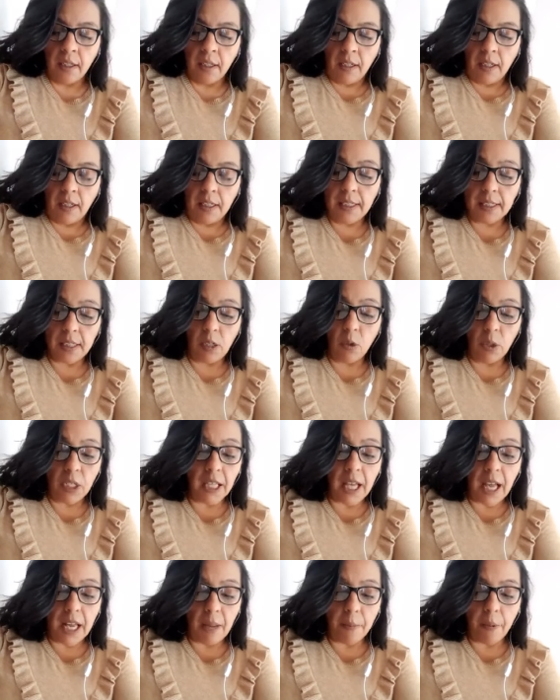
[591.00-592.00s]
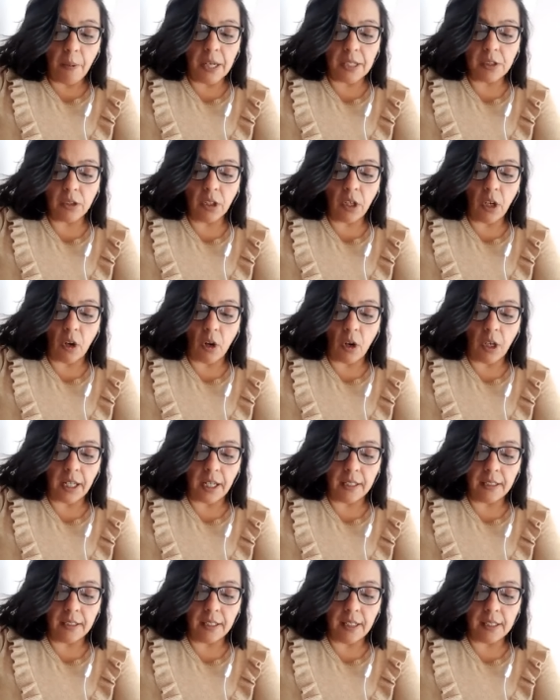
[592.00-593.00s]
Inseguridad, las poblaciones con
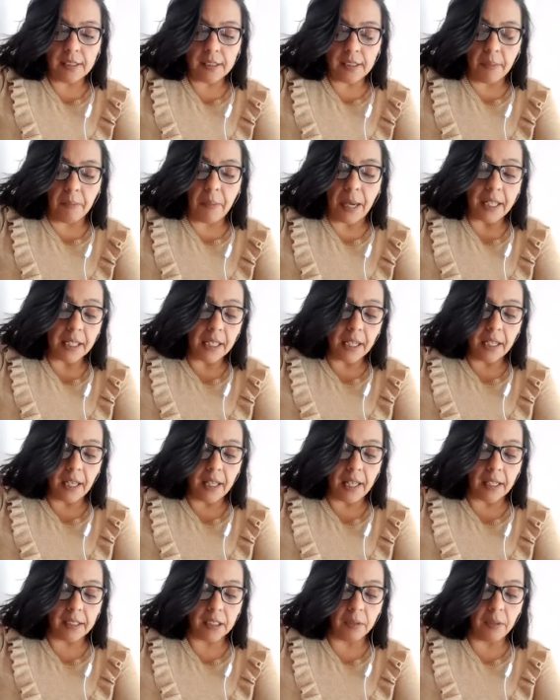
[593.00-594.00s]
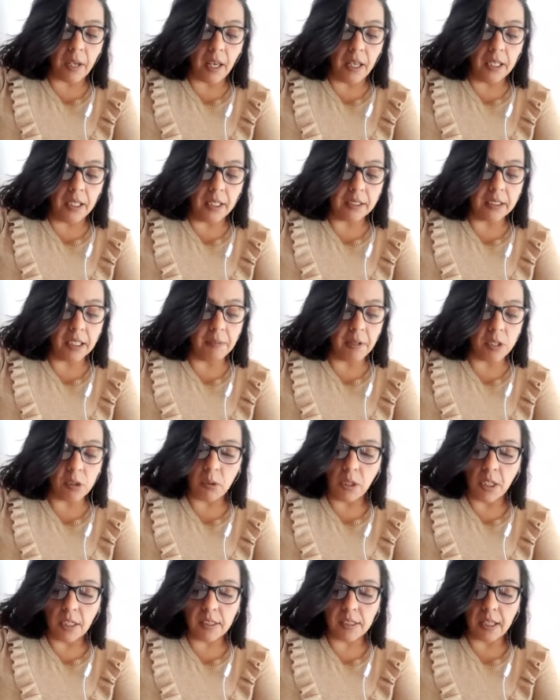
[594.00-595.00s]
grandes márgenes de actividad delictiva
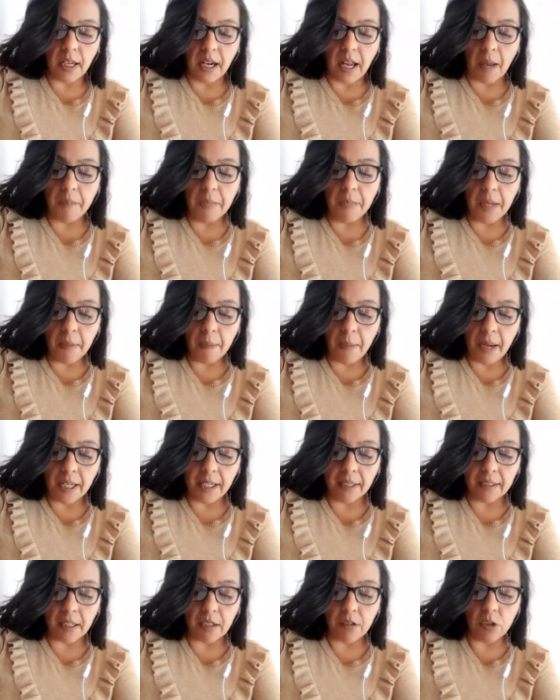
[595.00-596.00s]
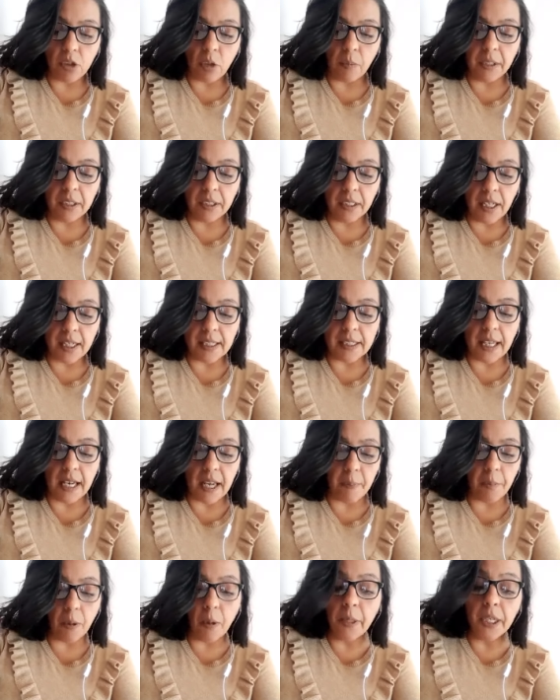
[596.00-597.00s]
suelen ser las mismas que están sometidas a
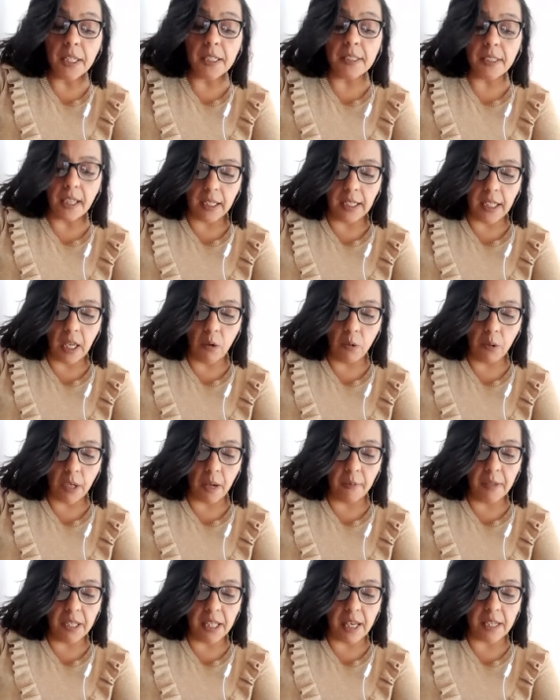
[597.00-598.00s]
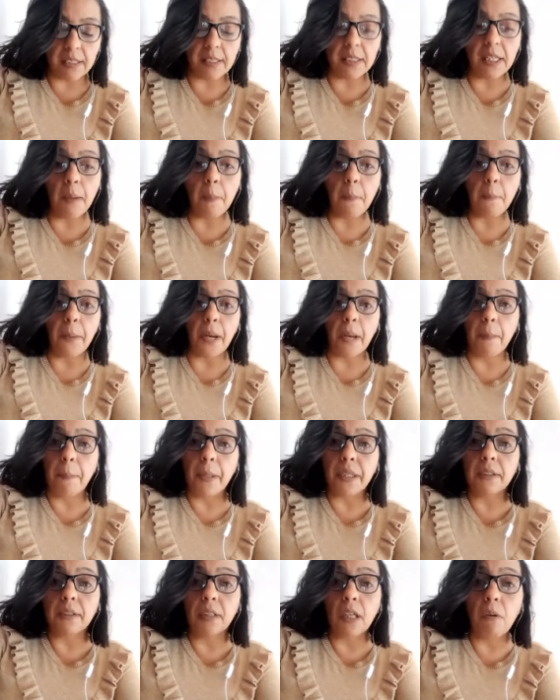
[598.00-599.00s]
la pobreza y a una vida sin
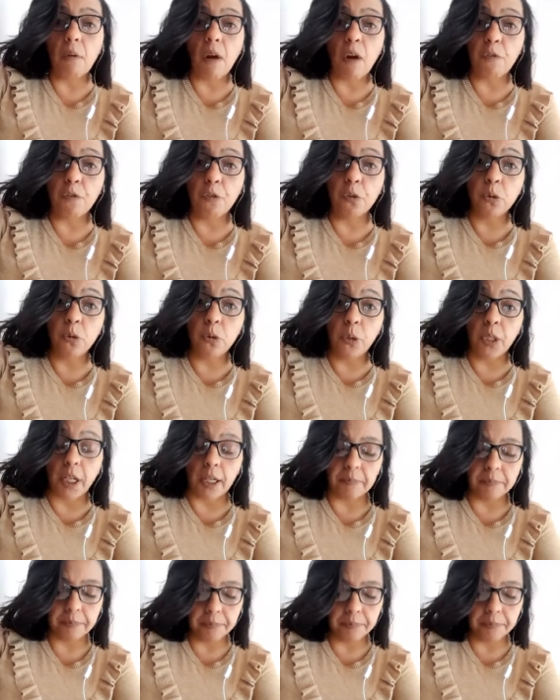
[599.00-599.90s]
perspectiva futura.